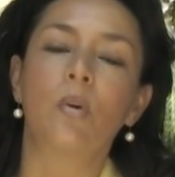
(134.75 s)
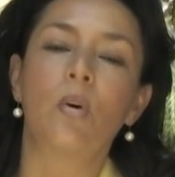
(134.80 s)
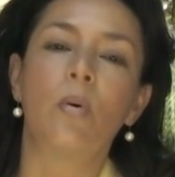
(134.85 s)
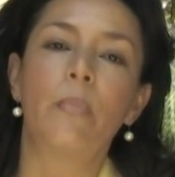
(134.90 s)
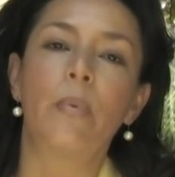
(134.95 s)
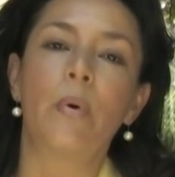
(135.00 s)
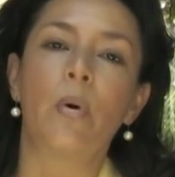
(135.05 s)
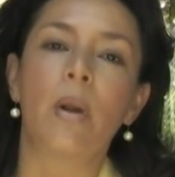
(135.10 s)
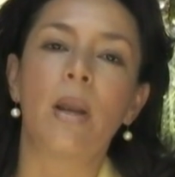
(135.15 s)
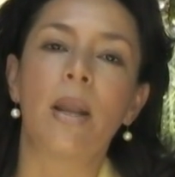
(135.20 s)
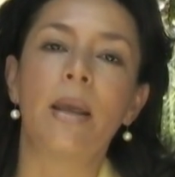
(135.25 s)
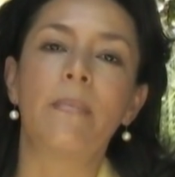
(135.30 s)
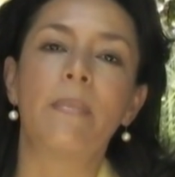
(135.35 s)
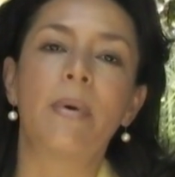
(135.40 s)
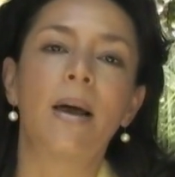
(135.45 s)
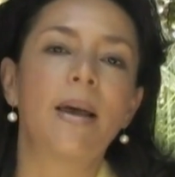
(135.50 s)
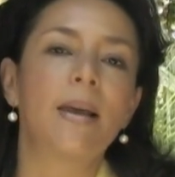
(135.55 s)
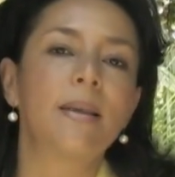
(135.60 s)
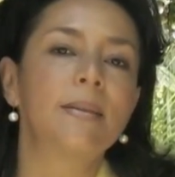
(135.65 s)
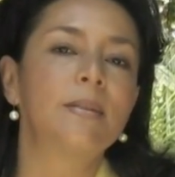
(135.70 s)
con,
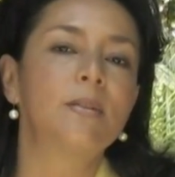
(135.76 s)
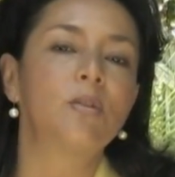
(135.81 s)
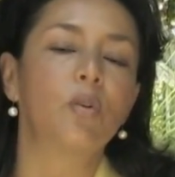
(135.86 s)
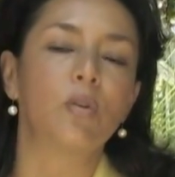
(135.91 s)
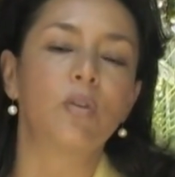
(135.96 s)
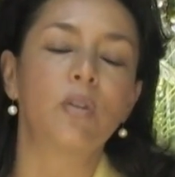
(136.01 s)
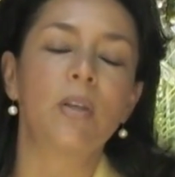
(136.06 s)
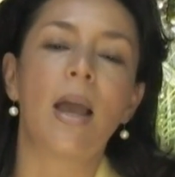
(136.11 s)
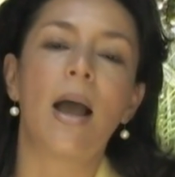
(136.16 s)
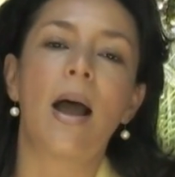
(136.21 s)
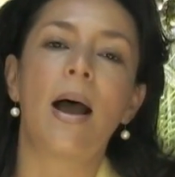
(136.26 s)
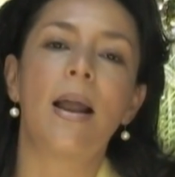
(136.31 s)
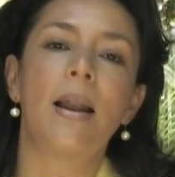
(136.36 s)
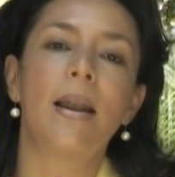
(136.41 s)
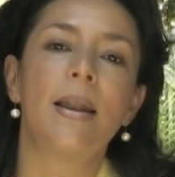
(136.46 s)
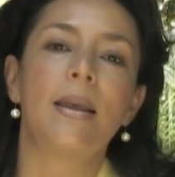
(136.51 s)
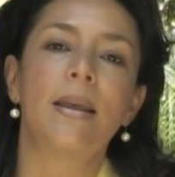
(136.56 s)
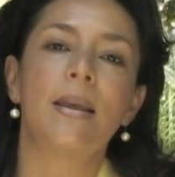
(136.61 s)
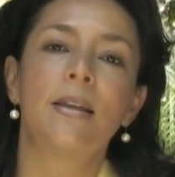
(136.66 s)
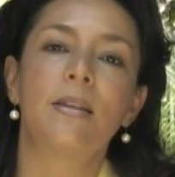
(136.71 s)
problemas
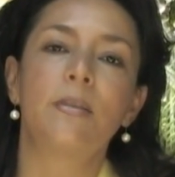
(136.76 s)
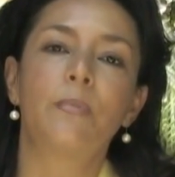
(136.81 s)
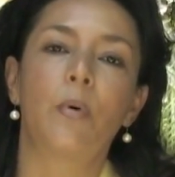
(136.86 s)
sociales,